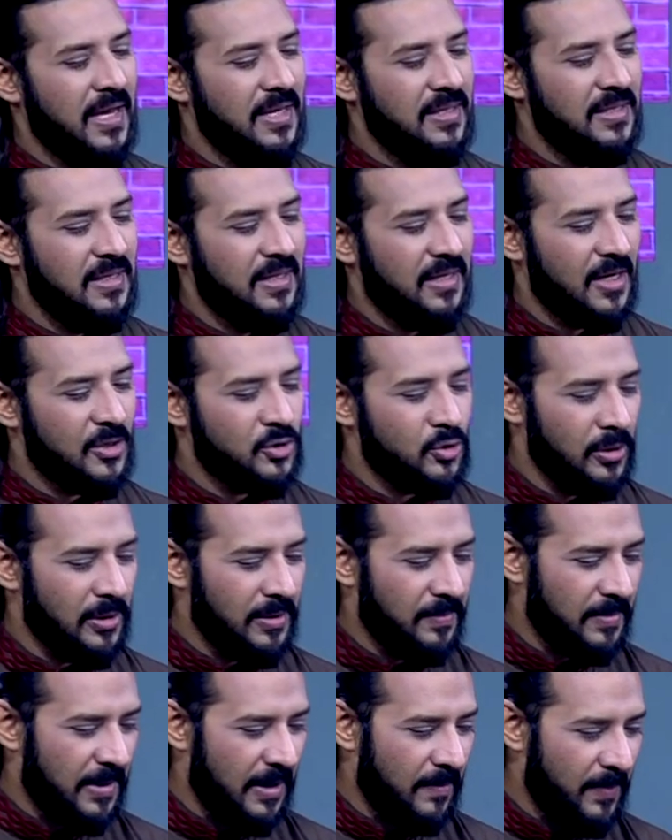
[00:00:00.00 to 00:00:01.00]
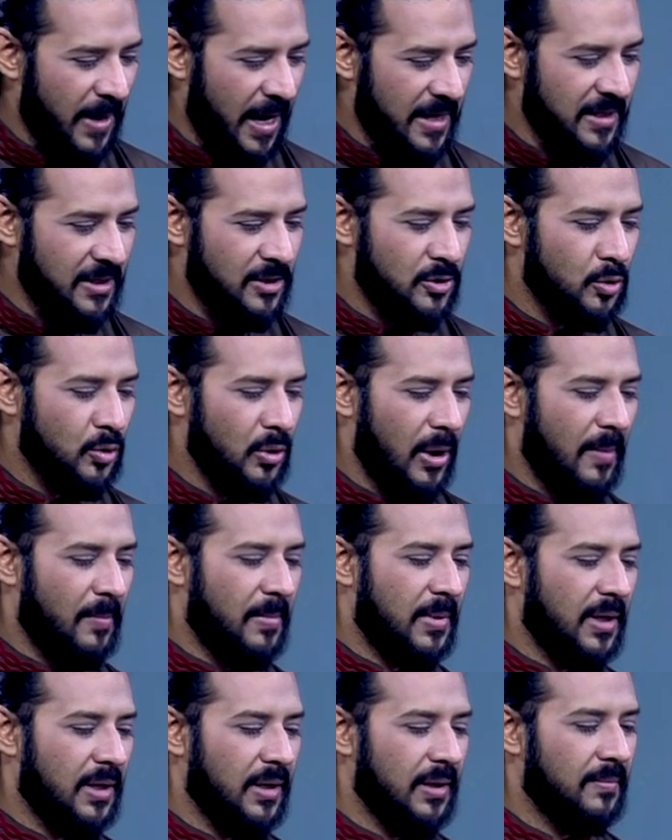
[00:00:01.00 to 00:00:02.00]
এই ঈদের আসলে প্ল্যানিং ছিল
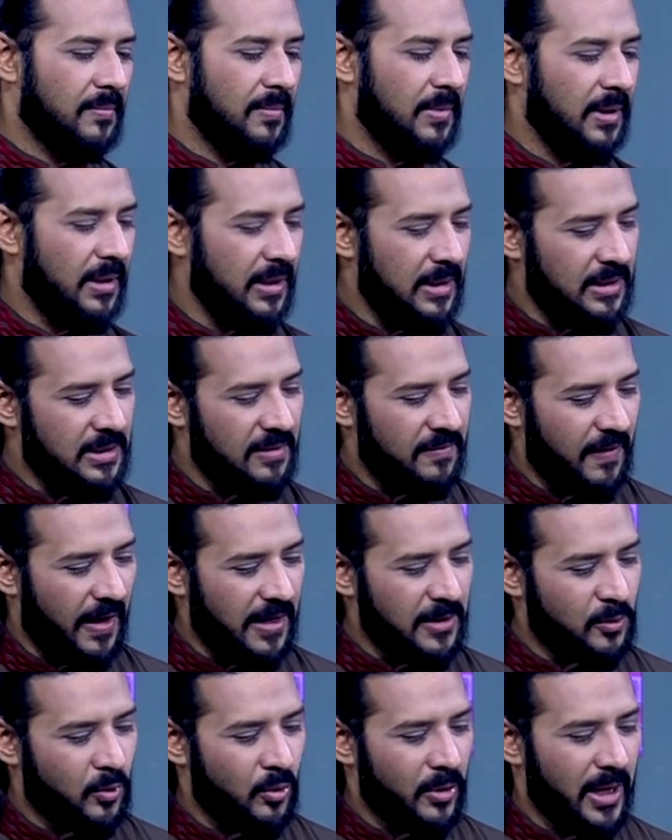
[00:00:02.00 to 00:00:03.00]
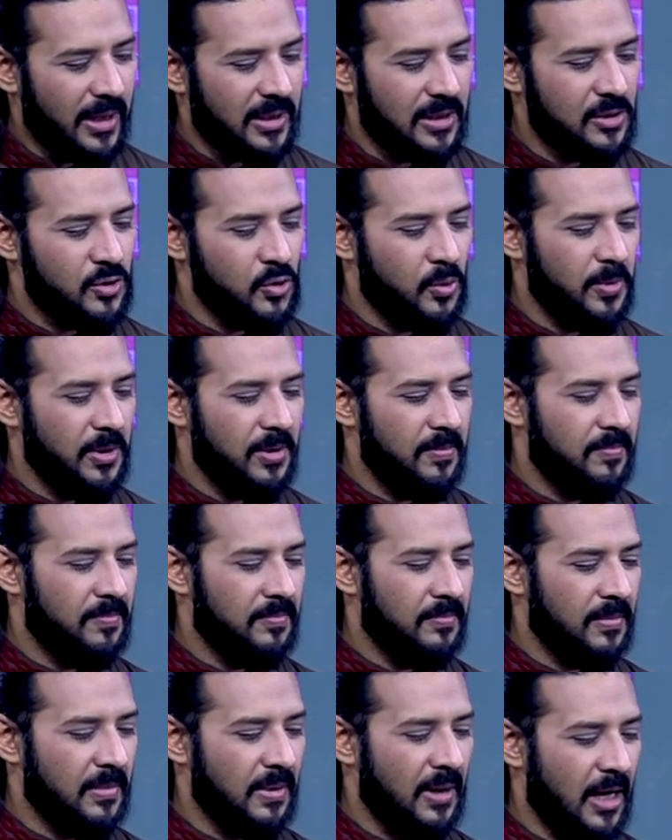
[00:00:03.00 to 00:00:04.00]
আমরা ঈদে ফাইট করে একটা ছবি
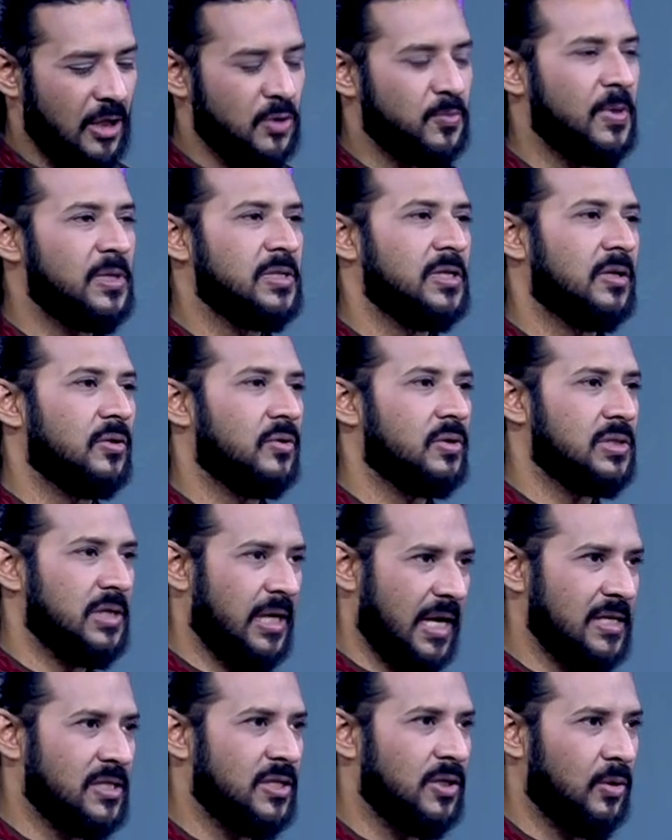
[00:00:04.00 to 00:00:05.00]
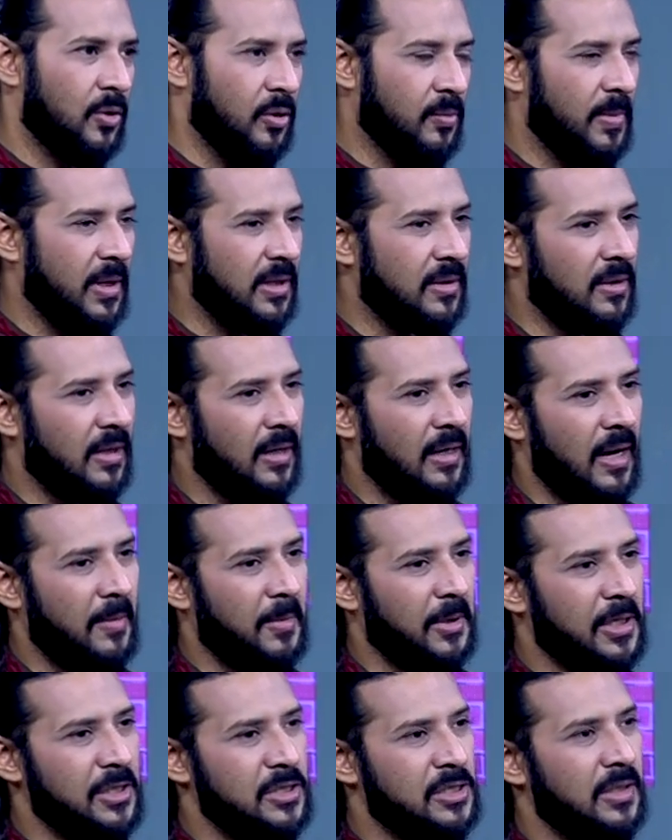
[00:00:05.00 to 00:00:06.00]
আসবে সেটা হচ্ছে ক্যাসিনো বাট
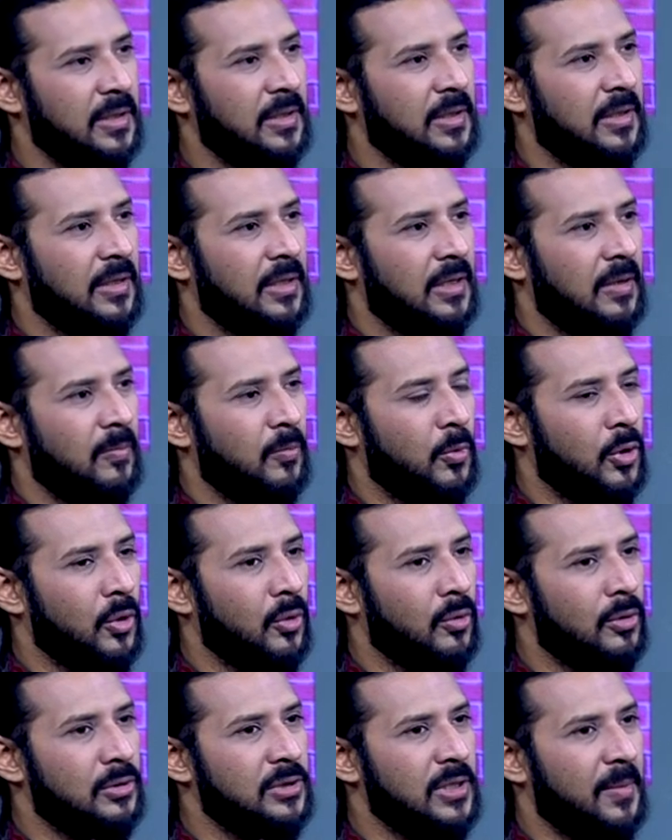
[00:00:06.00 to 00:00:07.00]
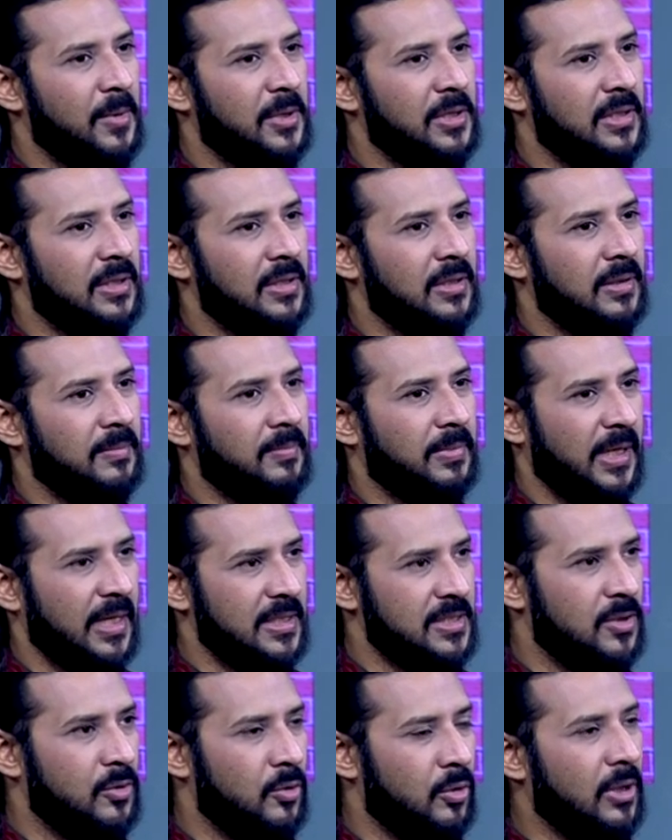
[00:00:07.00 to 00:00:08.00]
আমার কাছে মনে হলো যে আমাদের
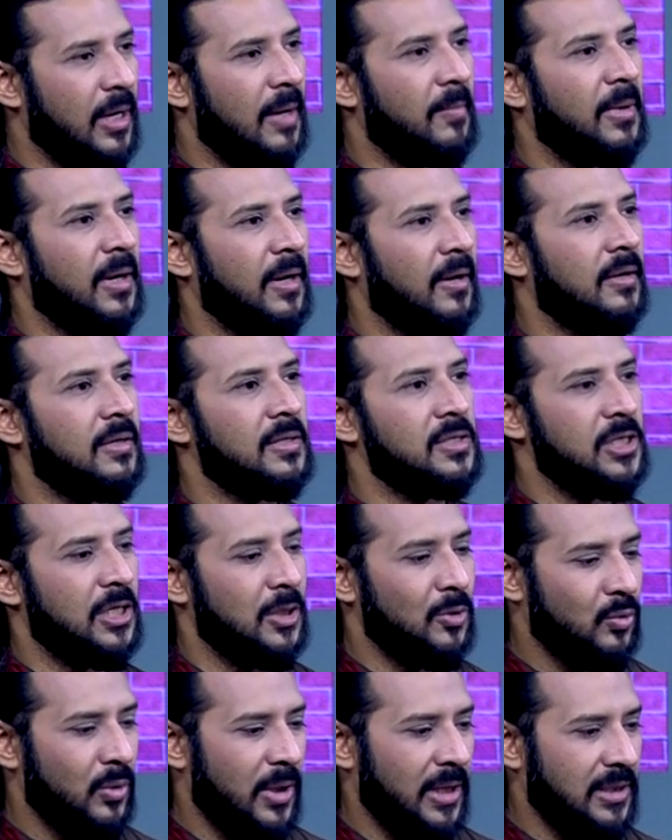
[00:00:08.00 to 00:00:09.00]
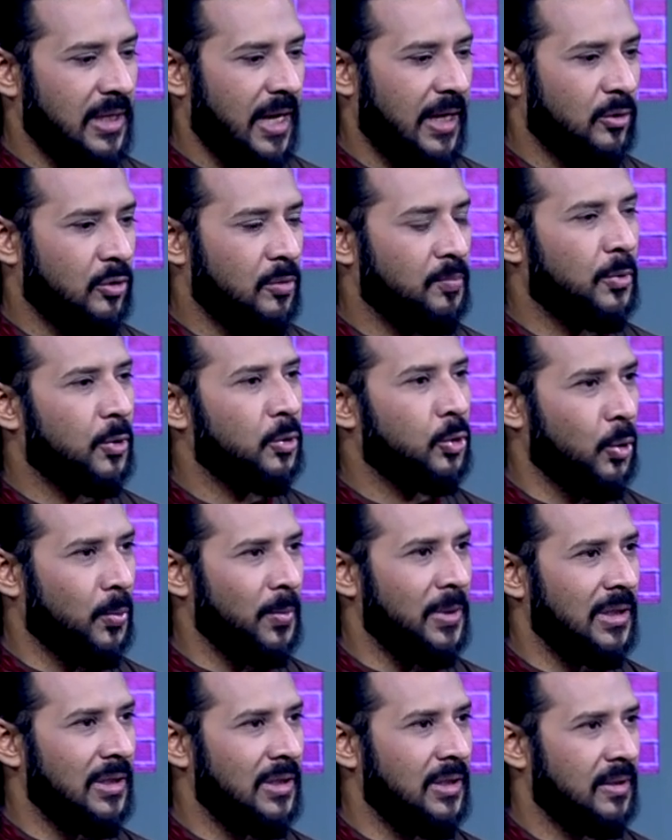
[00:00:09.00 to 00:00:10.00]
ক্যাসিনোটা আমরা যেহেতু এটা একদম প্রথম
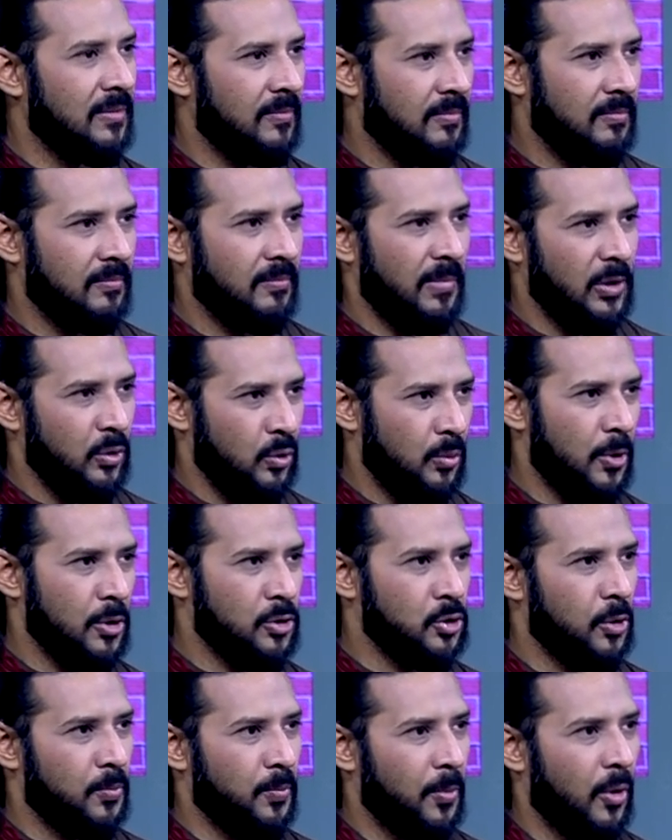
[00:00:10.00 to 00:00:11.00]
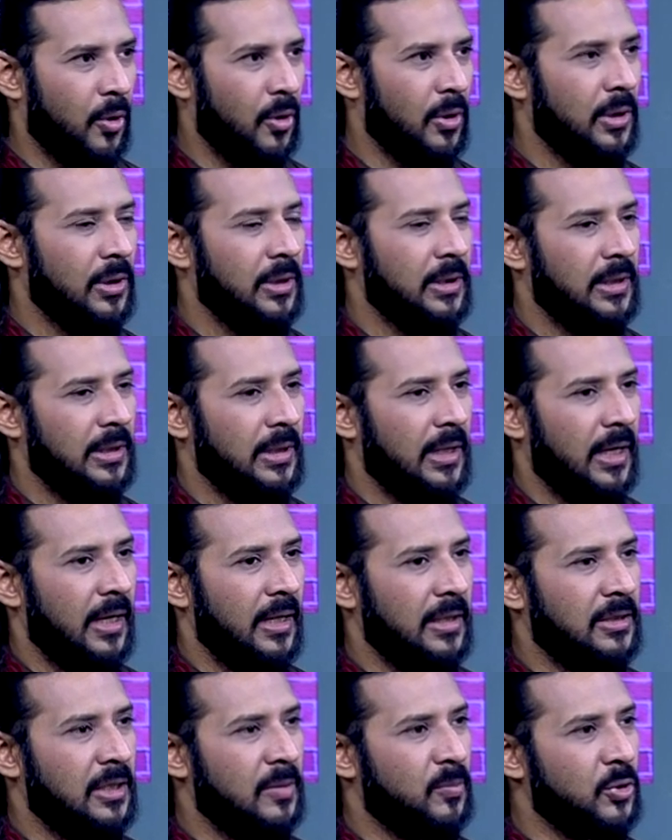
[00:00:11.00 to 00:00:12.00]
ঈদ দু বছর পর
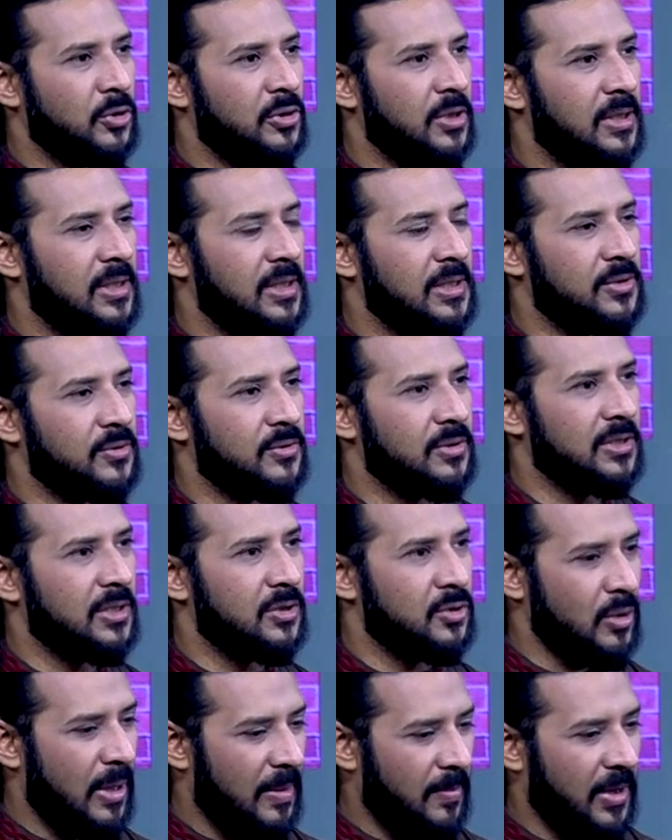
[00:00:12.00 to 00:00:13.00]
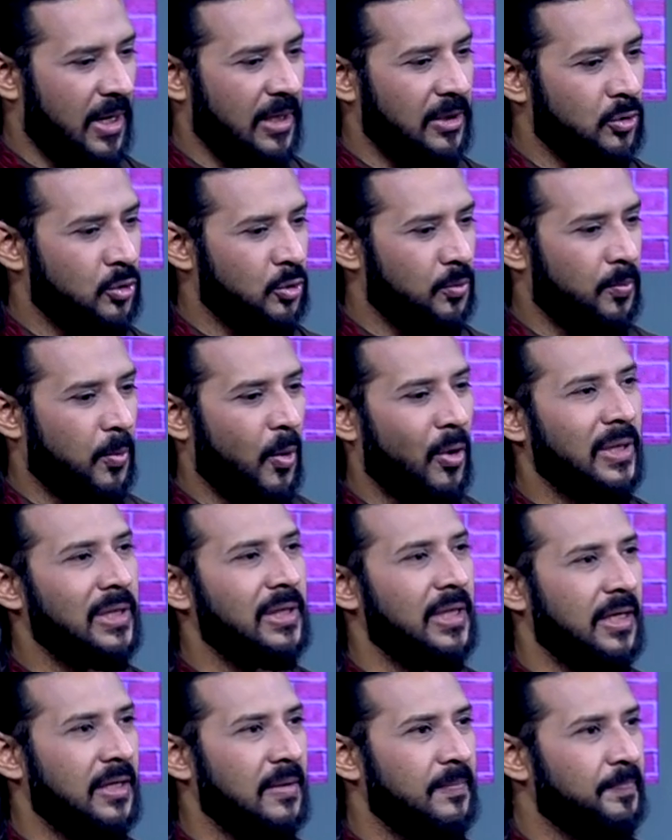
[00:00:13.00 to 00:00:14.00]
ঈদের মধ্যে রিলিজ হচ্ছে সো আমরা আরেকটু পরে
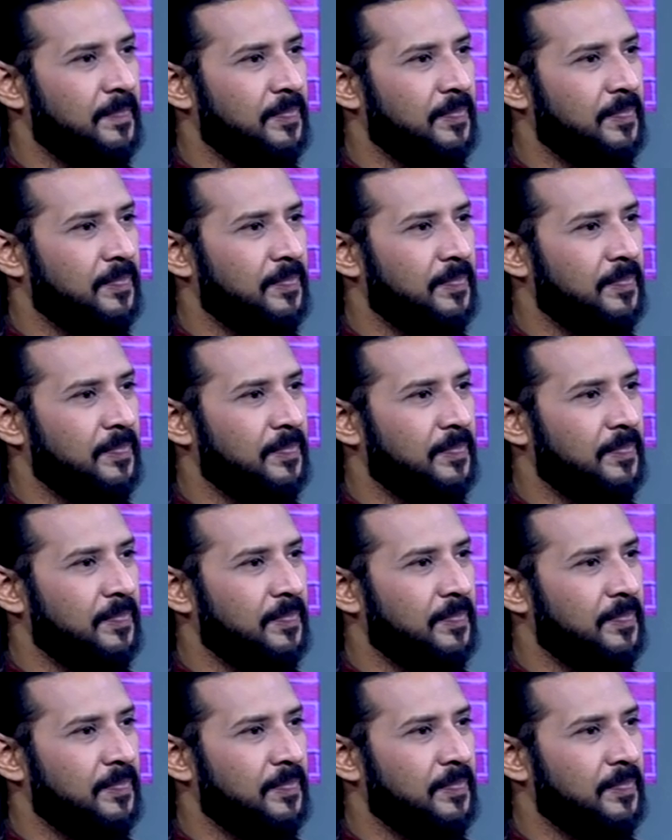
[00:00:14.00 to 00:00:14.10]
দেই